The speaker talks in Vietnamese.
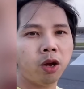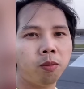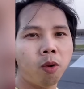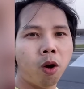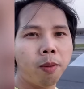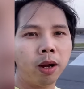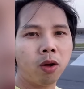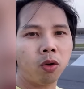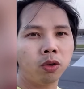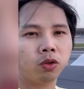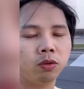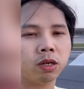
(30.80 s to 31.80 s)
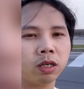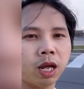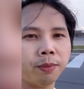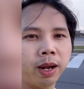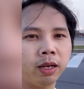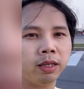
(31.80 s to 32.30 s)
Bé Hường cho biết
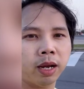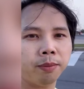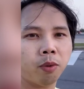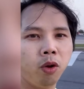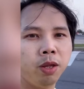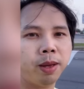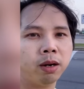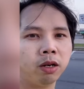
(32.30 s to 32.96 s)
nhà thuê bên Mỹ